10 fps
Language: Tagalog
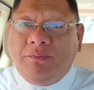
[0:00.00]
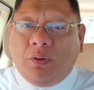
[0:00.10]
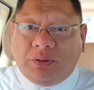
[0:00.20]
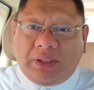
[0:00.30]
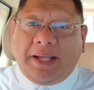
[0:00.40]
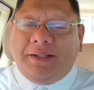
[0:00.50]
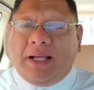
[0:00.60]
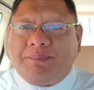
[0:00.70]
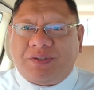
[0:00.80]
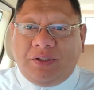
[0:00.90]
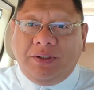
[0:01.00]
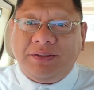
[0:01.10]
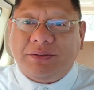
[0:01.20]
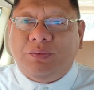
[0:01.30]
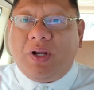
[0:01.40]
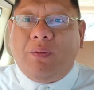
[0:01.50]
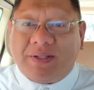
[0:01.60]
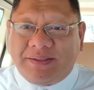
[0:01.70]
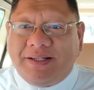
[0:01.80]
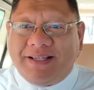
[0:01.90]
fault line apps no so
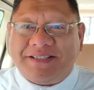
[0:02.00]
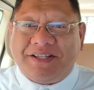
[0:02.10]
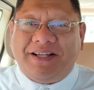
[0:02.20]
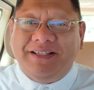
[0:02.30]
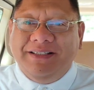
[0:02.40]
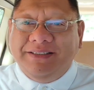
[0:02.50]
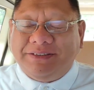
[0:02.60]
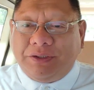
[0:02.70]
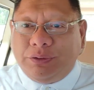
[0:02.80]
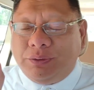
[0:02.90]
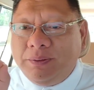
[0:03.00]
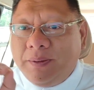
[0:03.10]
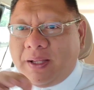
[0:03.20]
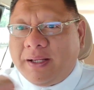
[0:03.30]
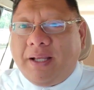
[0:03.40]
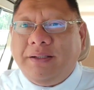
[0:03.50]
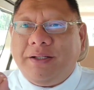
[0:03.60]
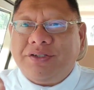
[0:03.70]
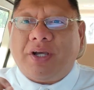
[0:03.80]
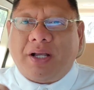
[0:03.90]
mugawas na na siya so again
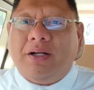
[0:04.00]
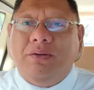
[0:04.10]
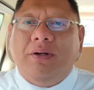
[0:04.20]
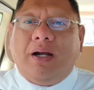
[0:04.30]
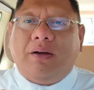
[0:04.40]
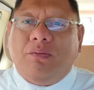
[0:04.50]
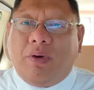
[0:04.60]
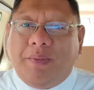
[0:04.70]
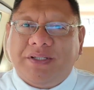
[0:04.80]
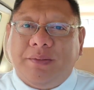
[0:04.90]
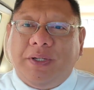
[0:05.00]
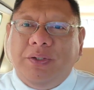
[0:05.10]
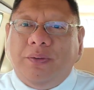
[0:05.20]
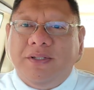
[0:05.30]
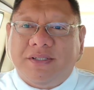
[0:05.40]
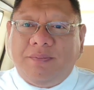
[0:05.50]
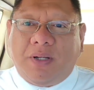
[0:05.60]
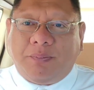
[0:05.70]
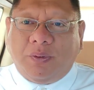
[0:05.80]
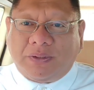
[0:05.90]
i-check ang lugar kung wa ba siya maduol sa
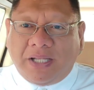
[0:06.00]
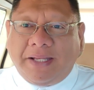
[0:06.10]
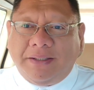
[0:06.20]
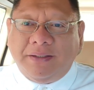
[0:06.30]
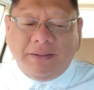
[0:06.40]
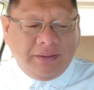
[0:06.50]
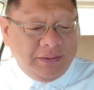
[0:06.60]
mga fault line